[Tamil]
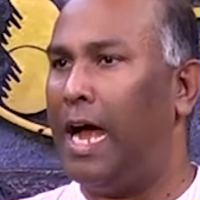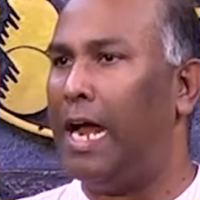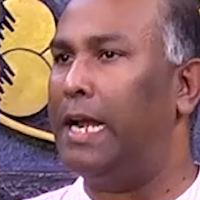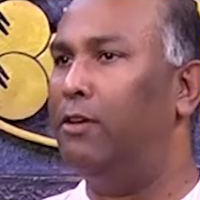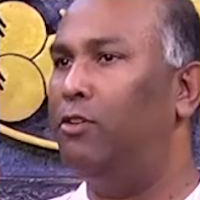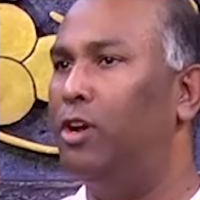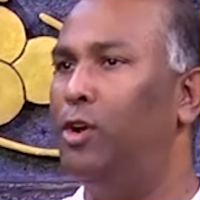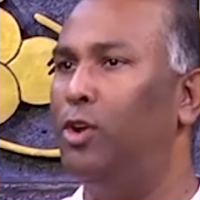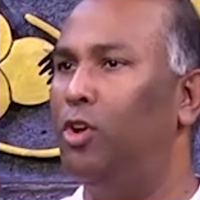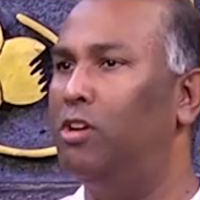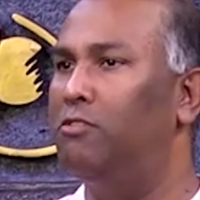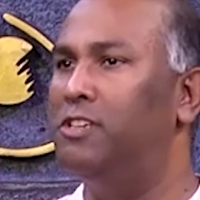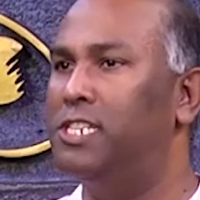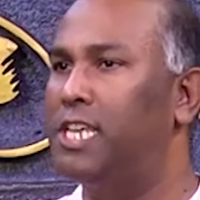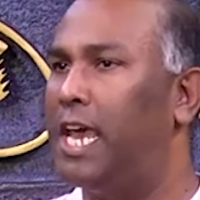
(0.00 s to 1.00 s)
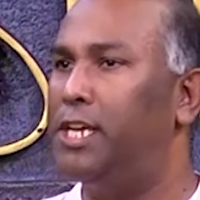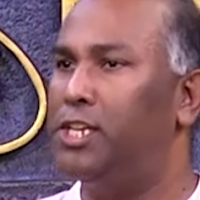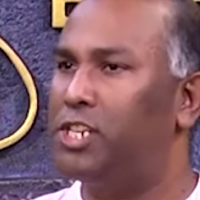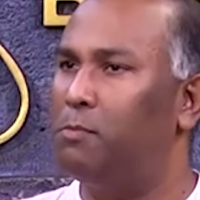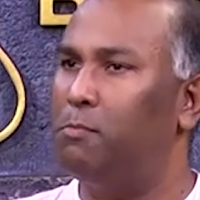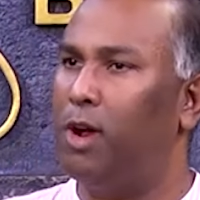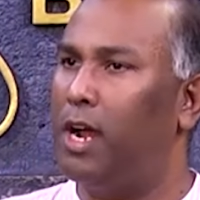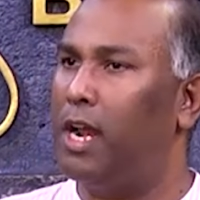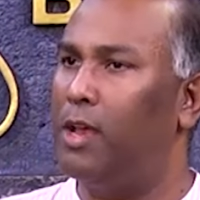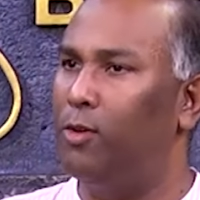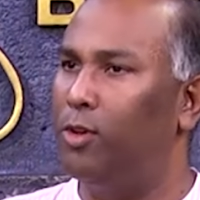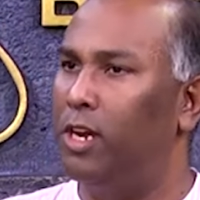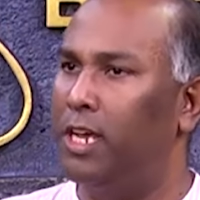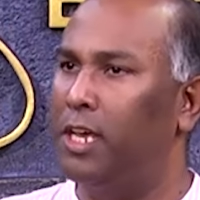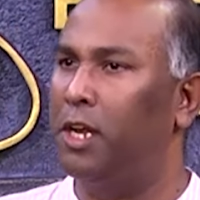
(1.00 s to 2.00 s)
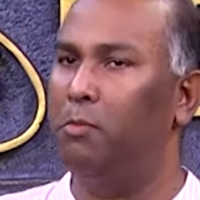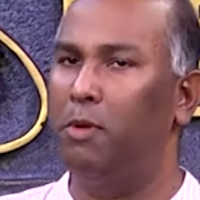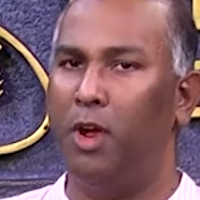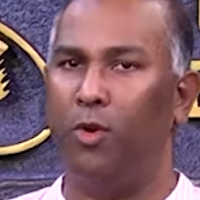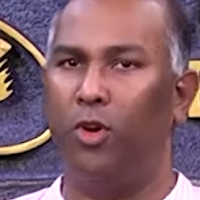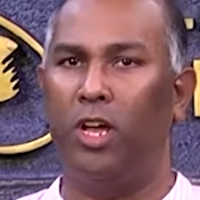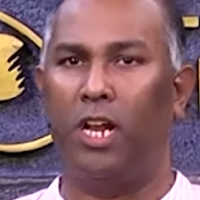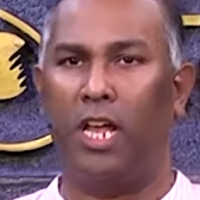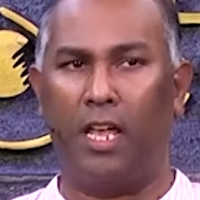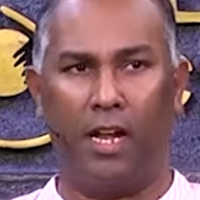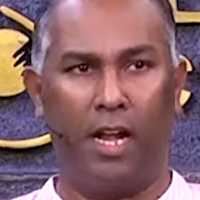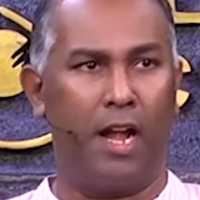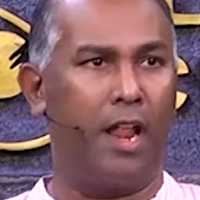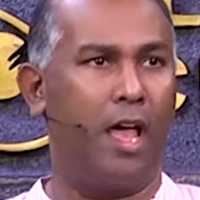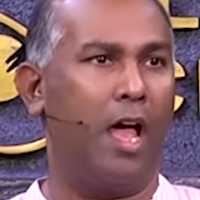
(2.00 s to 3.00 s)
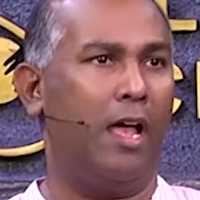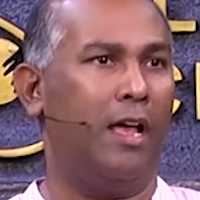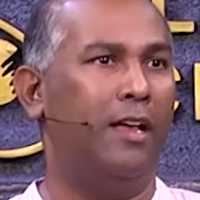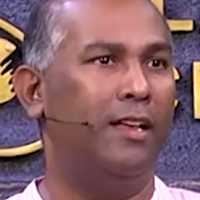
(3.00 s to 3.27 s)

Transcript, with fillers: ஆண்டவர் இன்னொரு விசேஷமான ஒரு கிருபையை கொடுக்குறாரு என்னென்னா